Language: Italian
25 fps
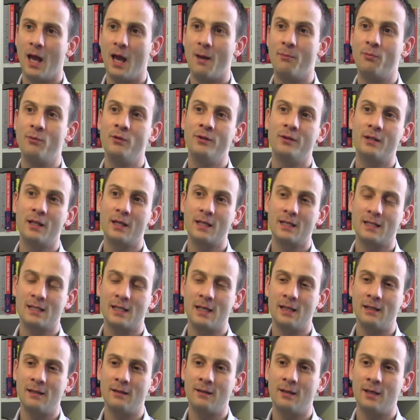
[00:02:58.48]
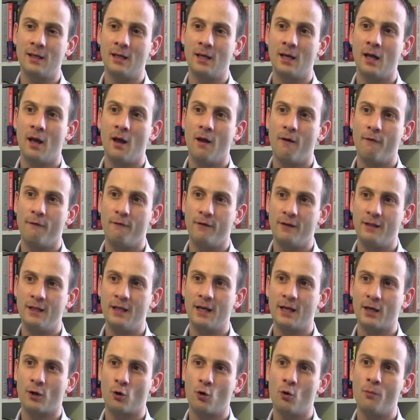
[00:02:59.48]
è più interessante
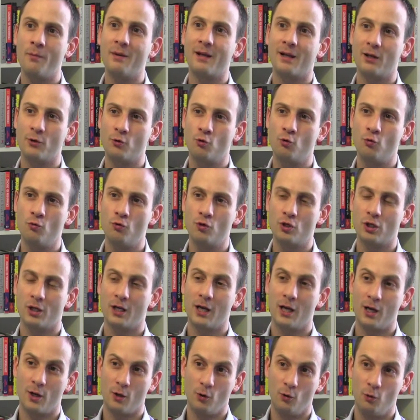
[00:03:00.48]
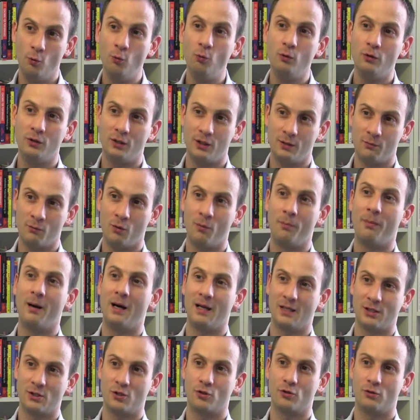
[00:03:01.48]
vedere come raggiungere l'ultimo
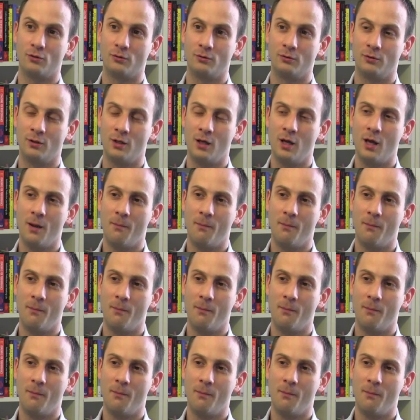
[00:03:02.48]
passo,